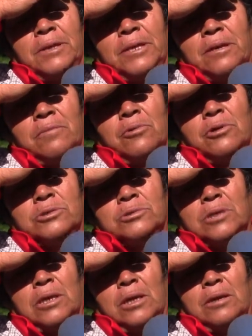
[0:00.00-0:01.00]

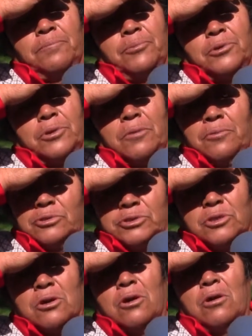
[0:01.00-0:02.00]
venimos por
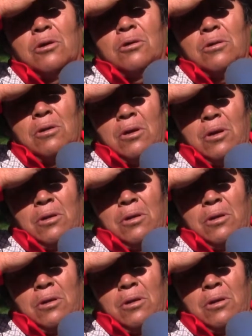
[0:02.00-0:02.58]
devoción,